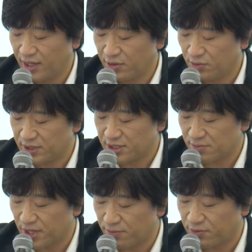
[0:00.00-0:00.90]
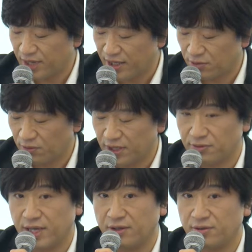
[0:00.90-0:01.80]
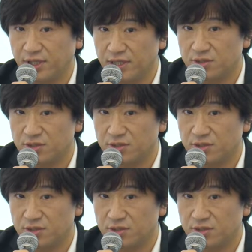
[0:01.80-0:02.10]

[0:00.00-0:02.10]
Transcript: 動画説明文や動画のタグに